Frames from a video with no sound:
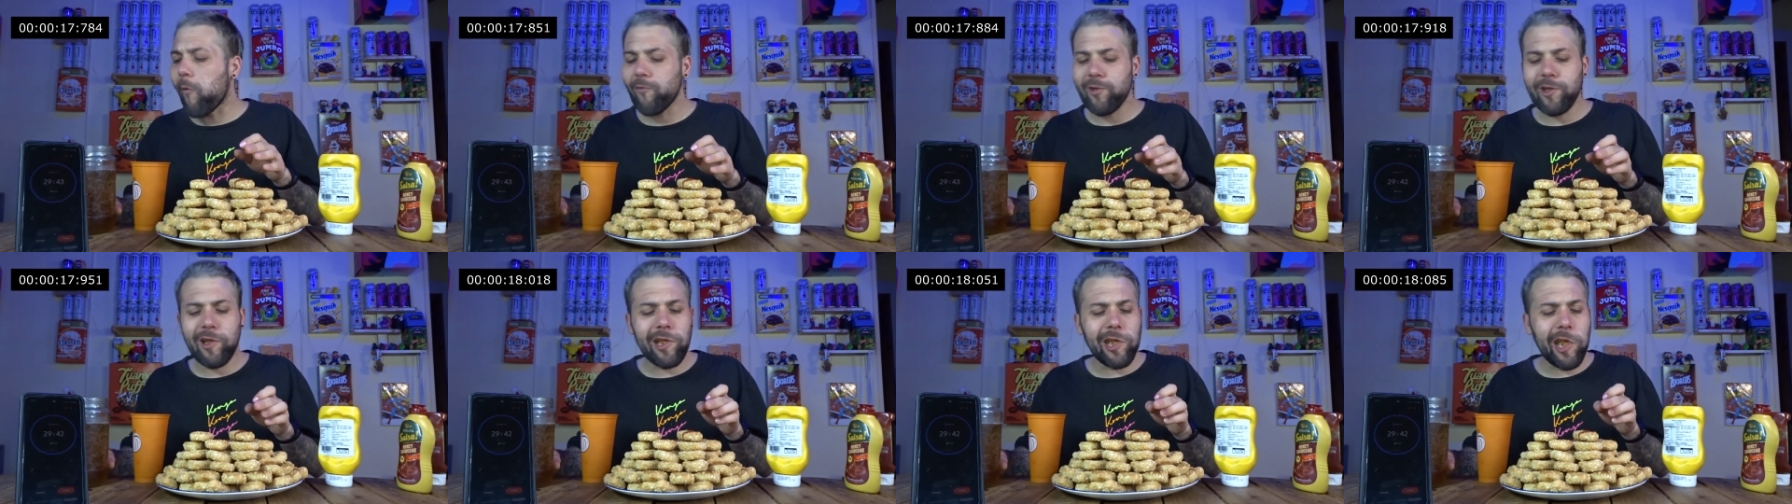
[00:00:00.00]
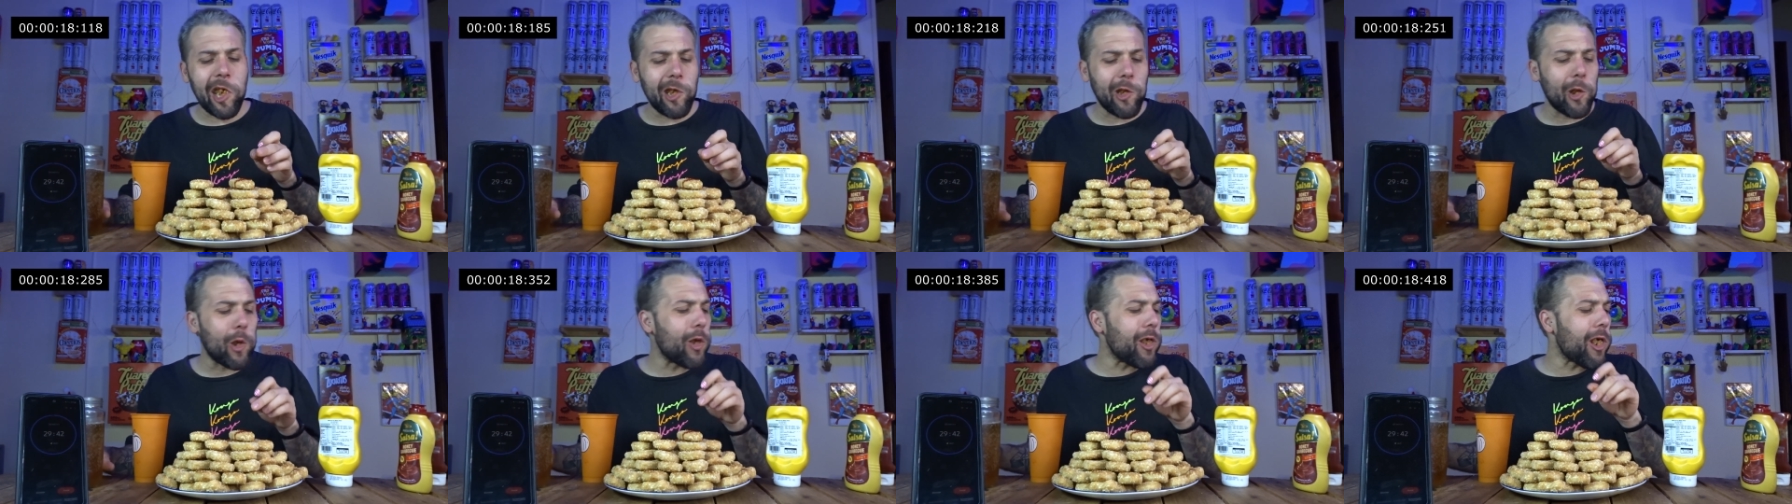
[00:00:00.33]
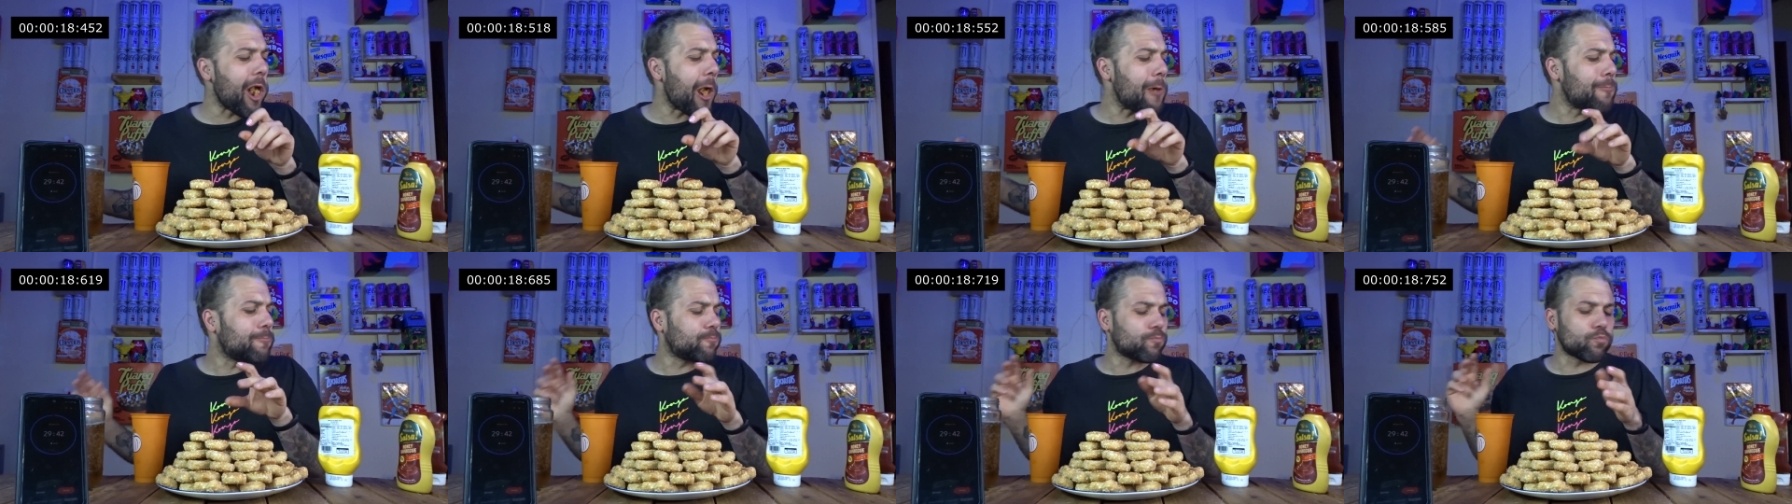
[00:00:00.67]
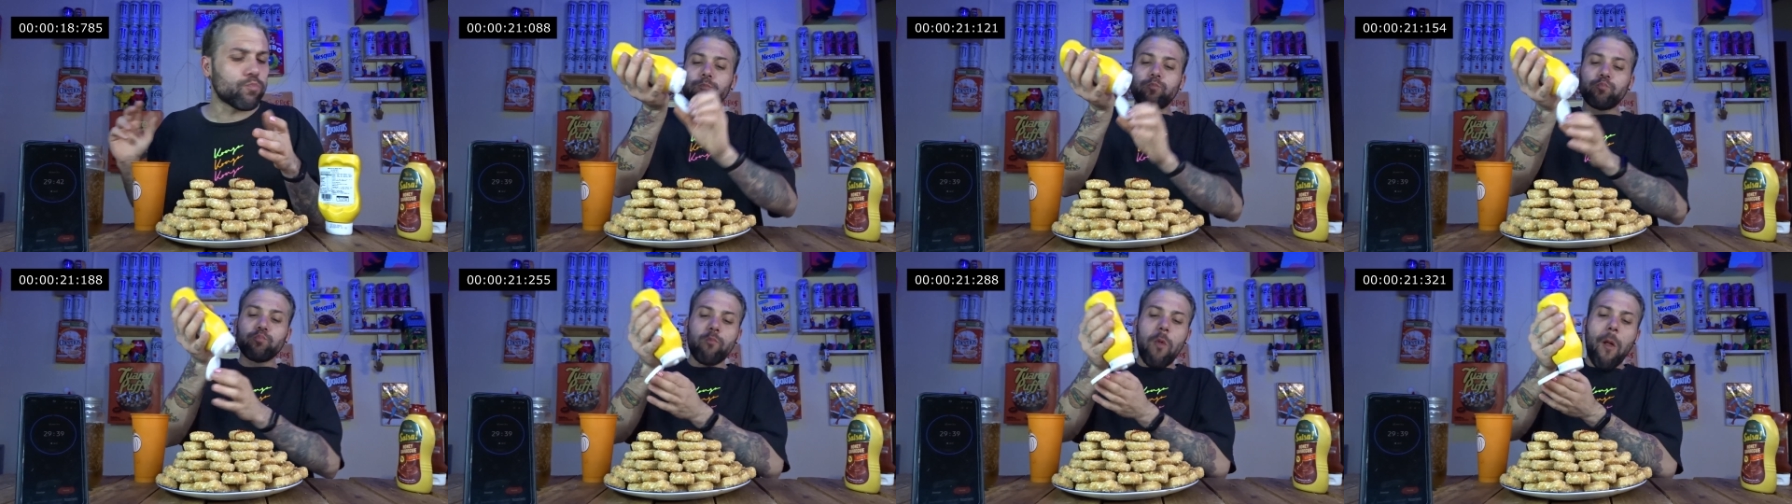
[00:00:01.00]
a la ahora.
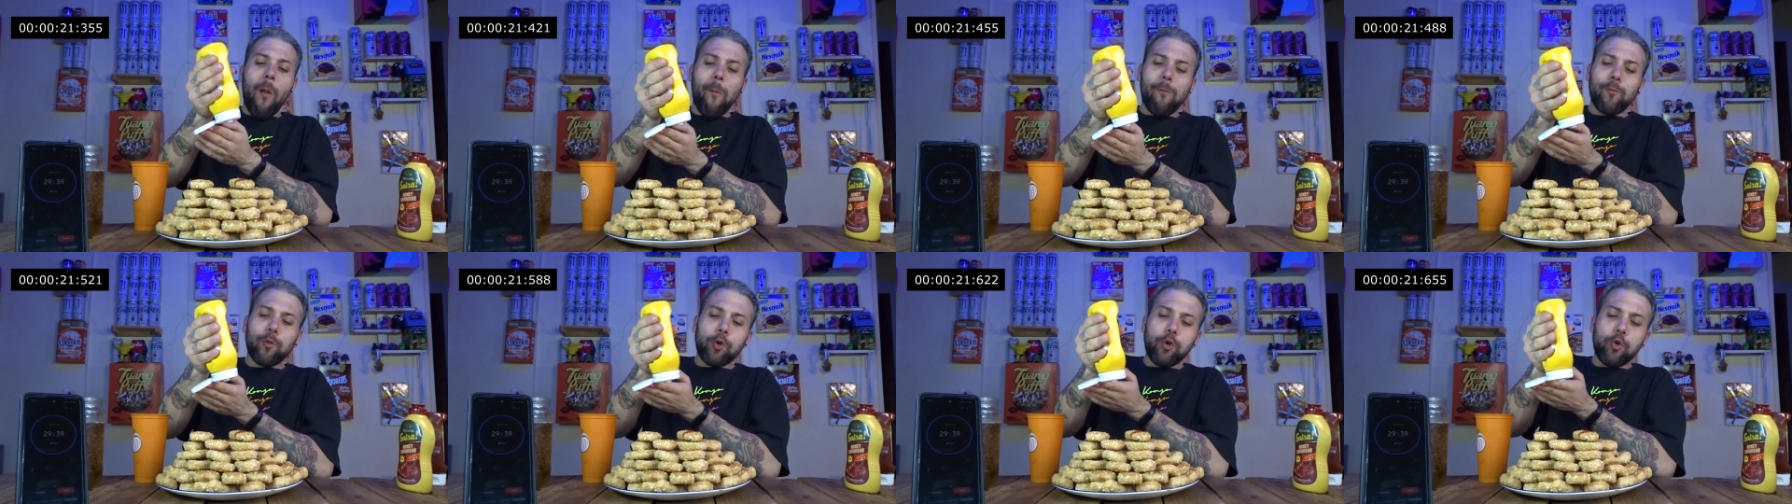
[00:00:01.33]
Son muy